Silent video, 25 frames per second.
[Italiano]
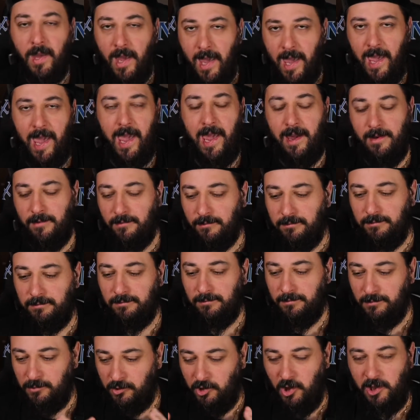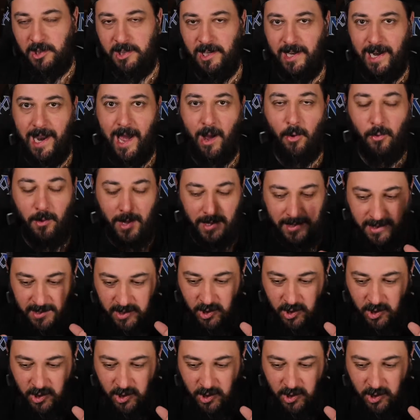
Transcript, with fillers: e ci sarà una